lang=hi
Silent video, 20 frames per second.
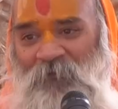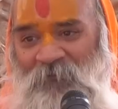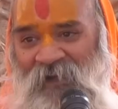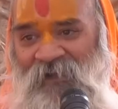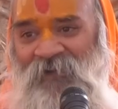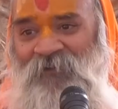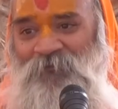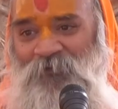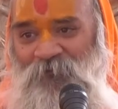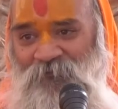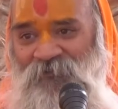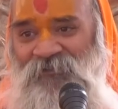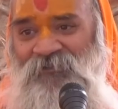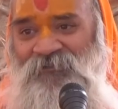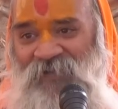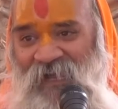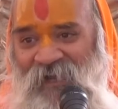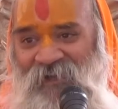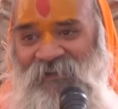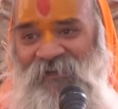प्रवाहित होनी
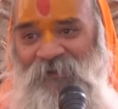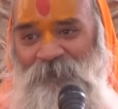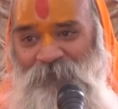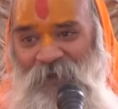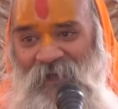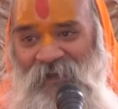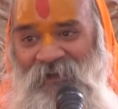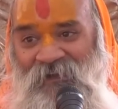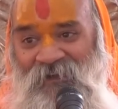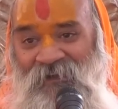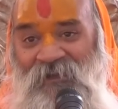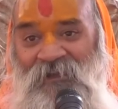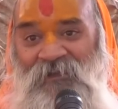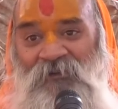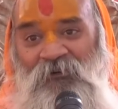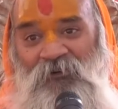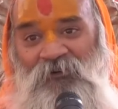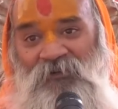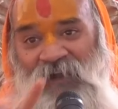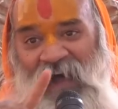चाहिए प्यारे
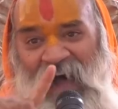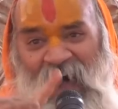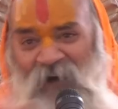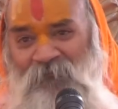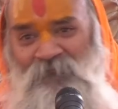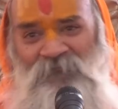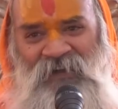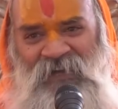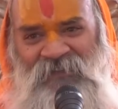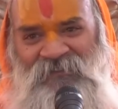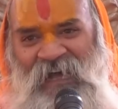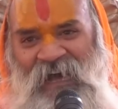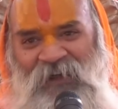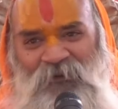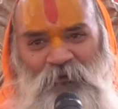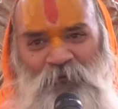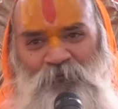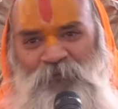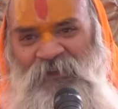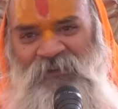और राम कथा
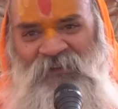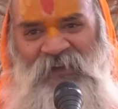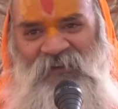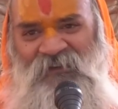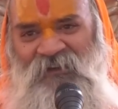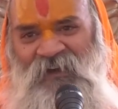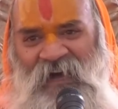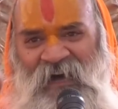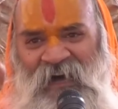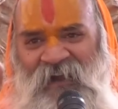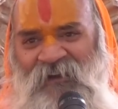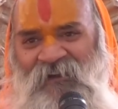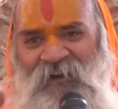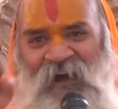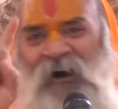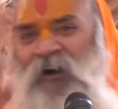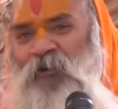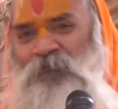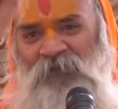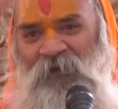रूपी गंगा हर
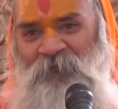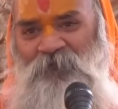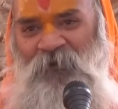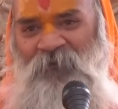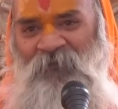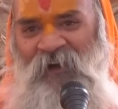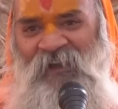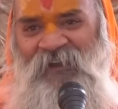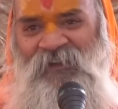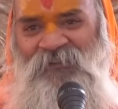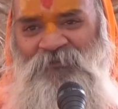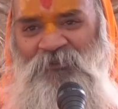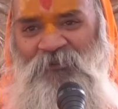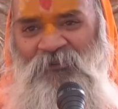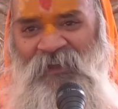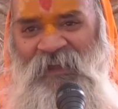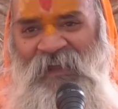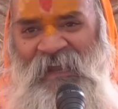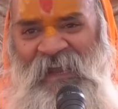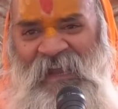गांव में प्रवाहित
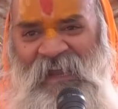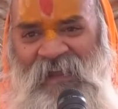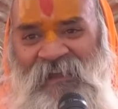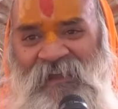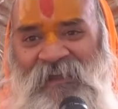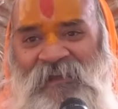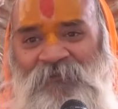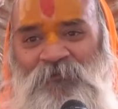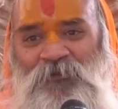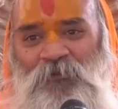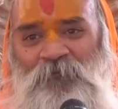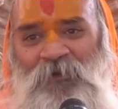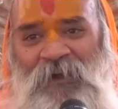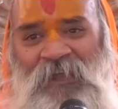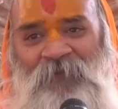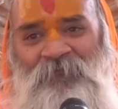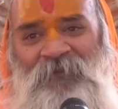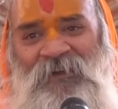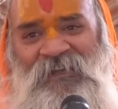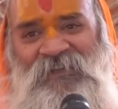होगी तो
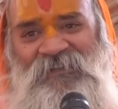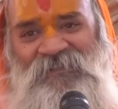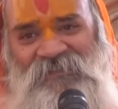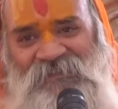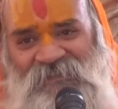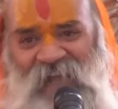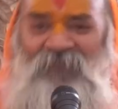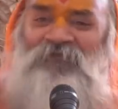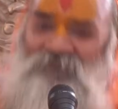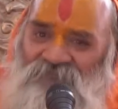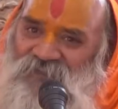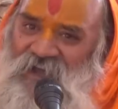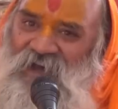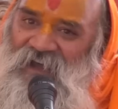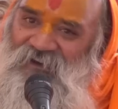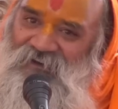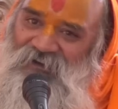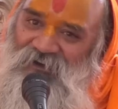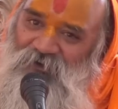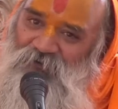बड़े बड़े संत
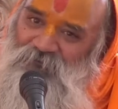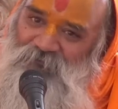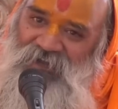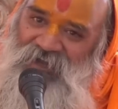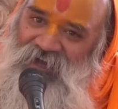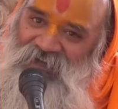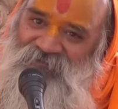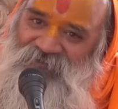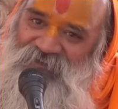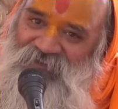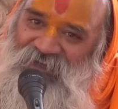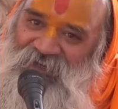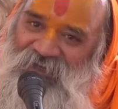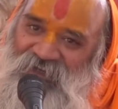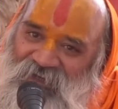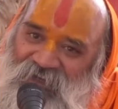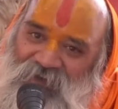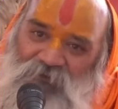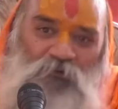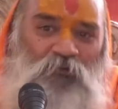हर गांव में आते
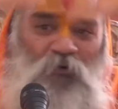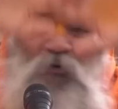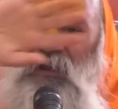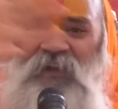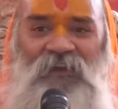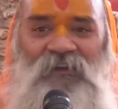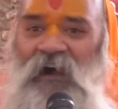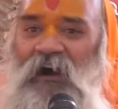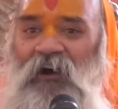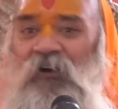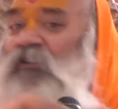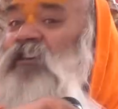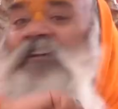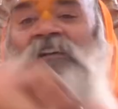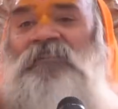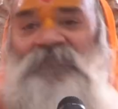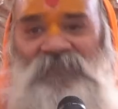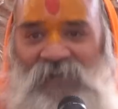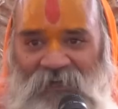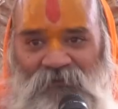रहेंगे कोई
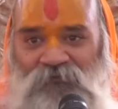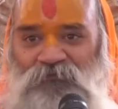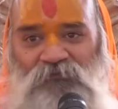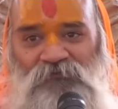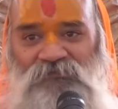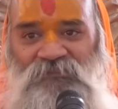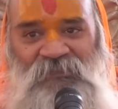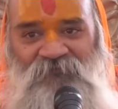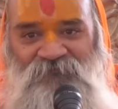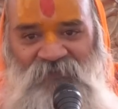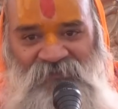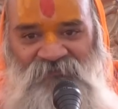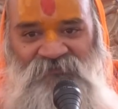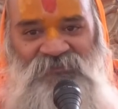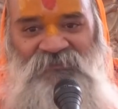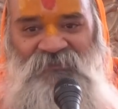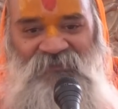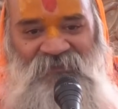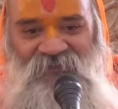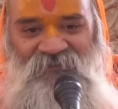गांव साधुओं से
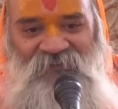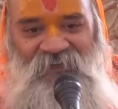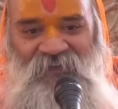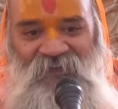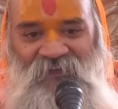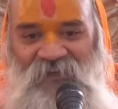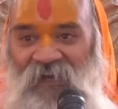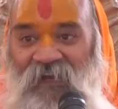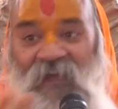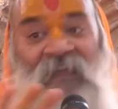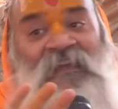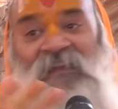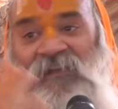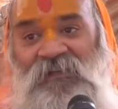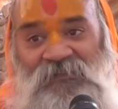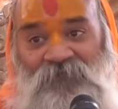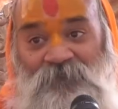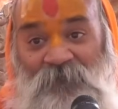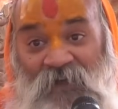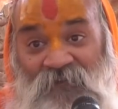वंचित नहीं रहेगा
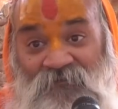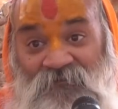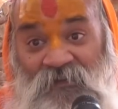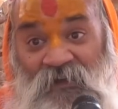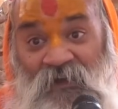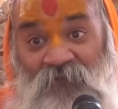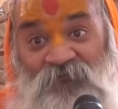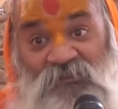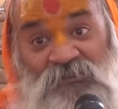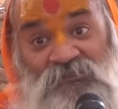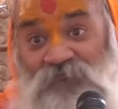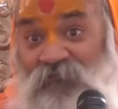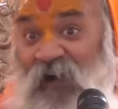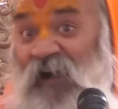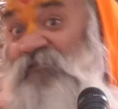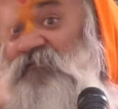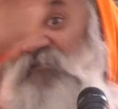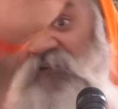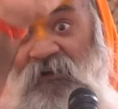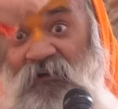इस बात का
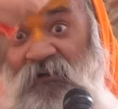विश्वास